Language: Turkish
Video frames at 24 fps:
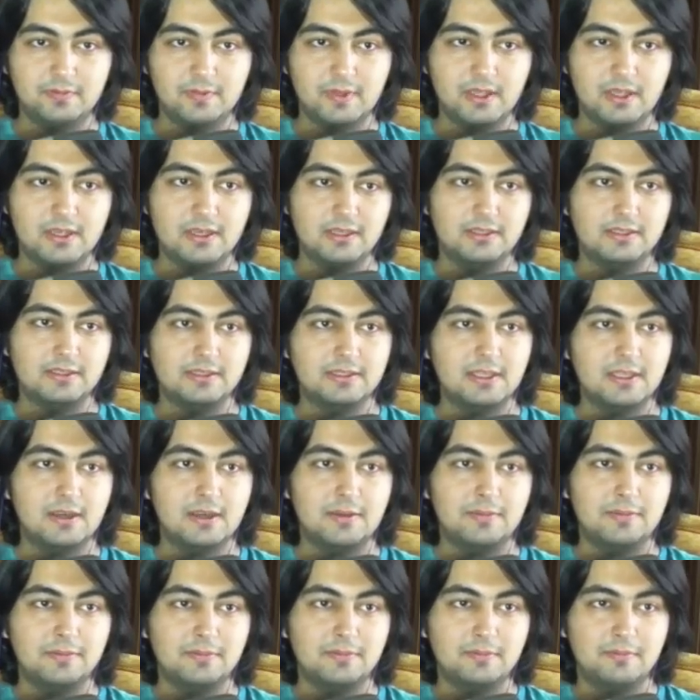Evet tamam.
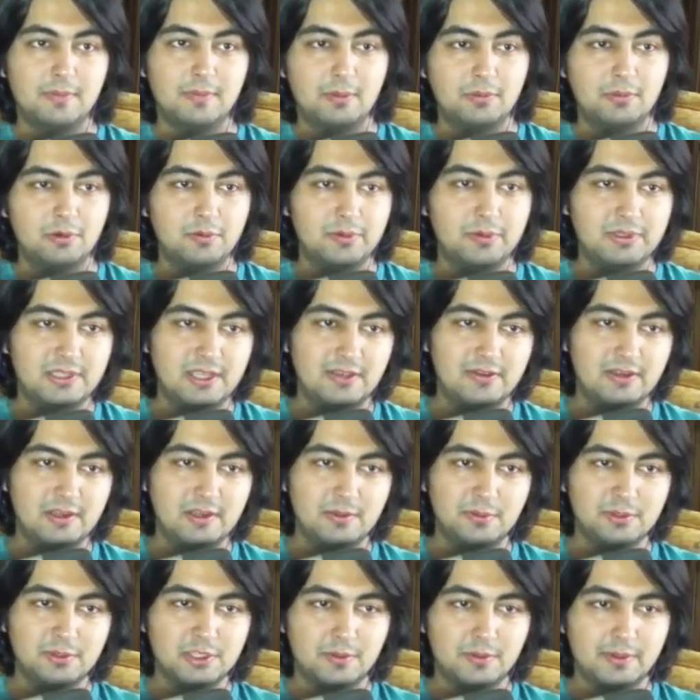Ben bunu bir sevleyeyim
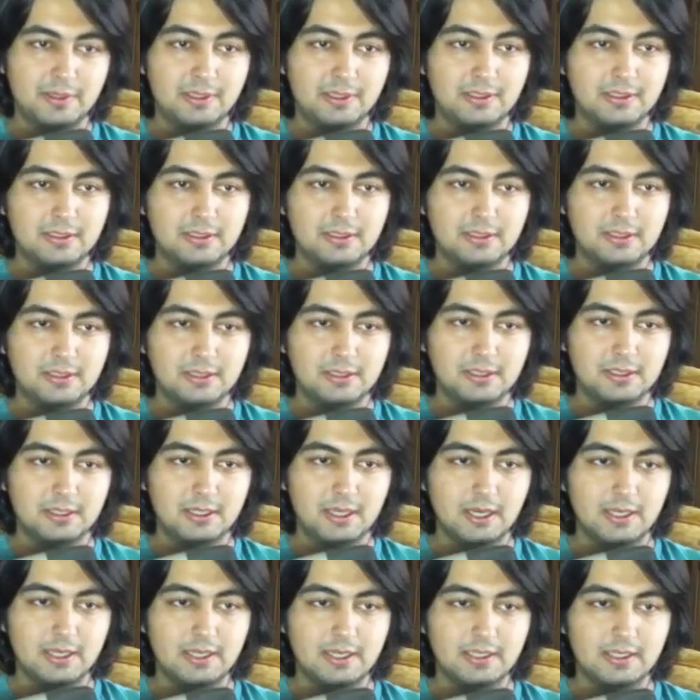o zaman.
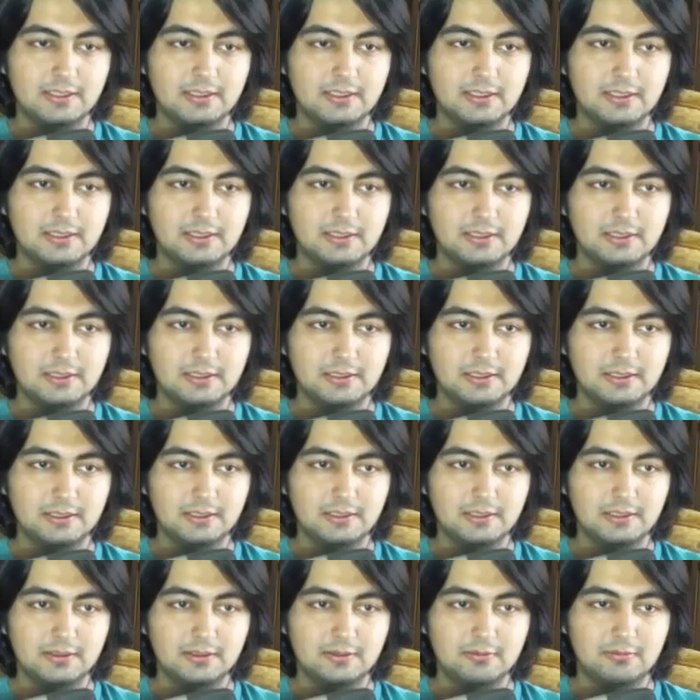Kaydet.
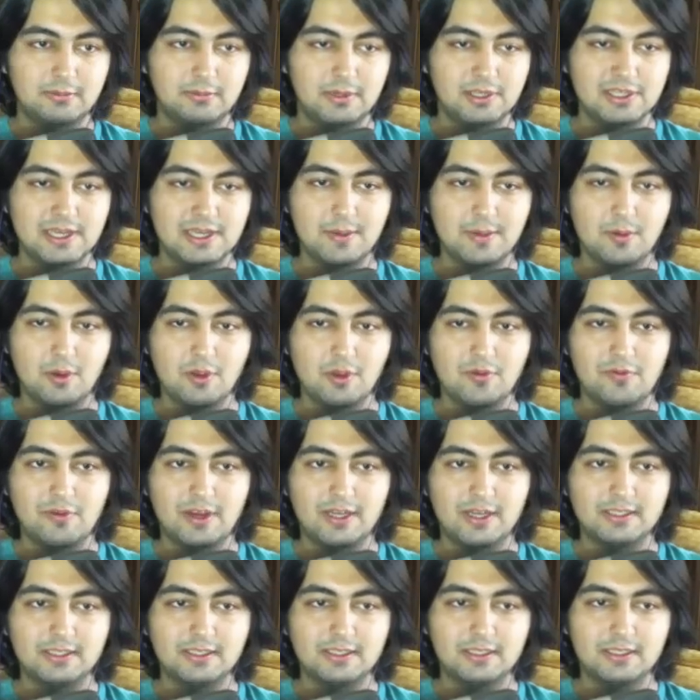Başka bir oyun
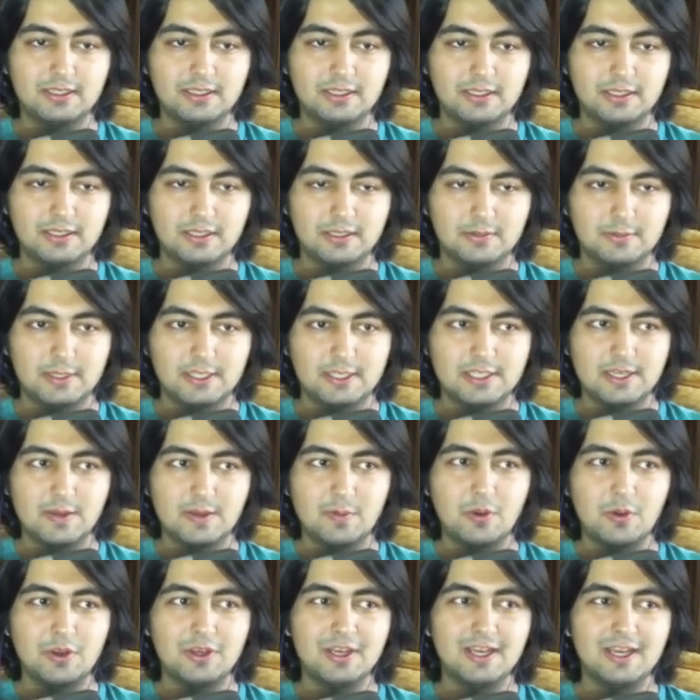vardı. Başka bir
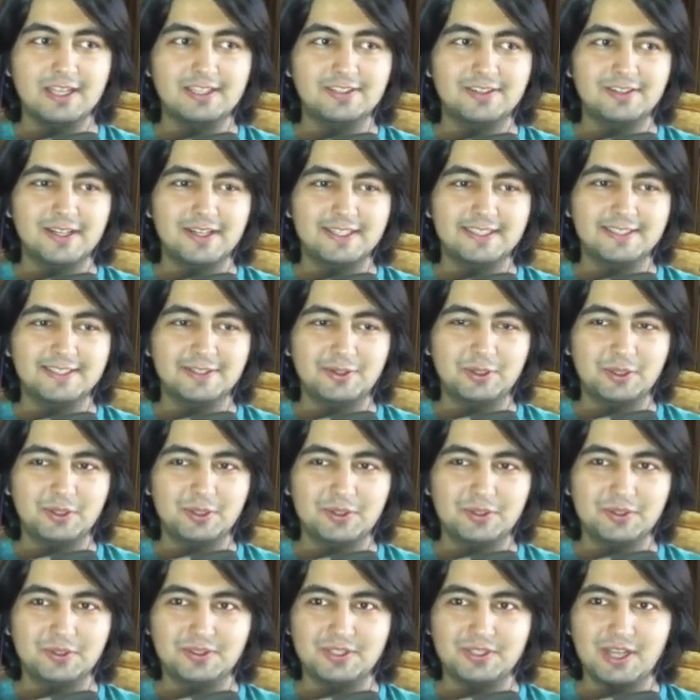oyun kaydı vardı. Onu
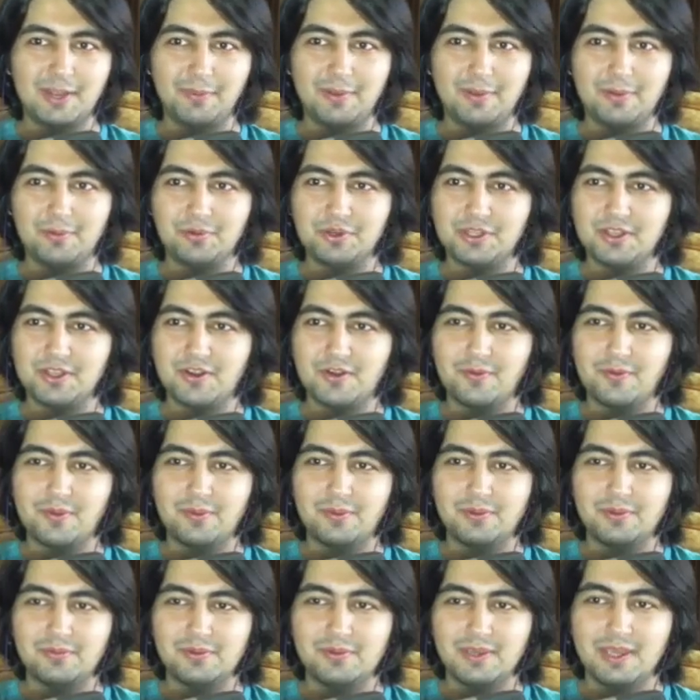şey yapmam bunu devam
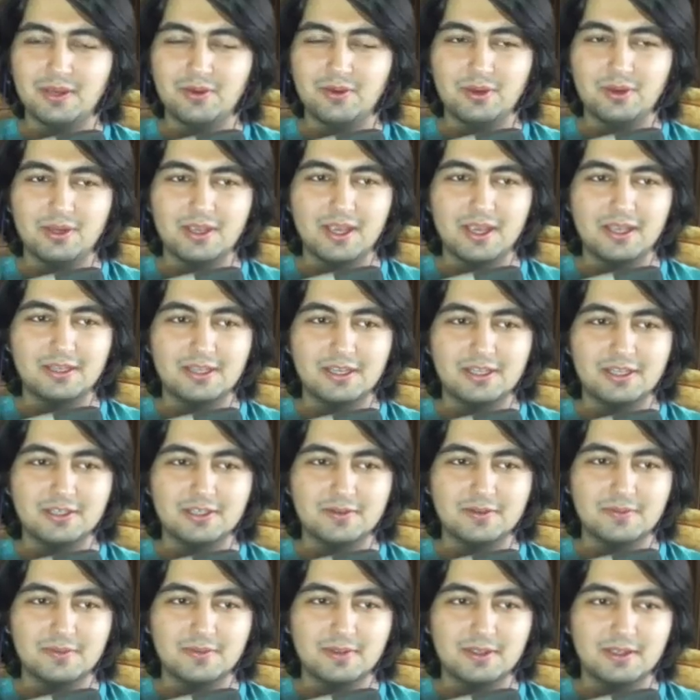etmedim. Yeni oyun kaydı açtım.
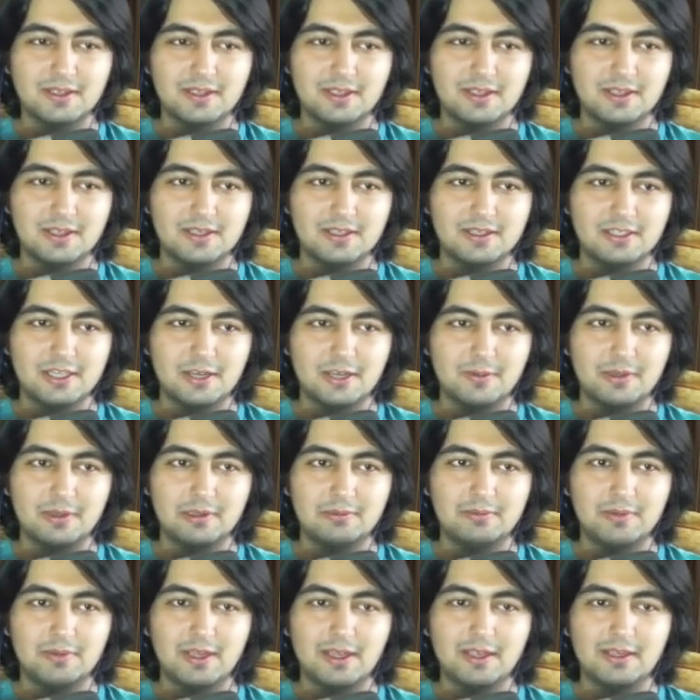Şey
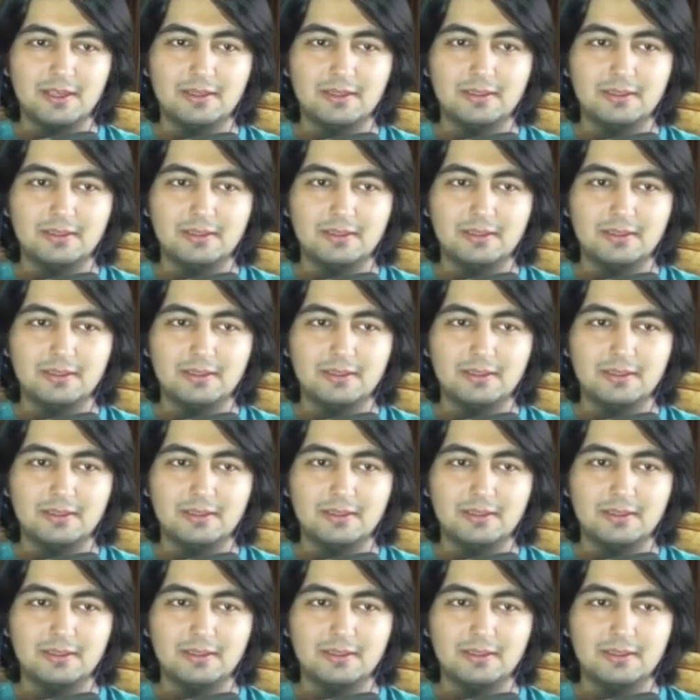yapalım diye.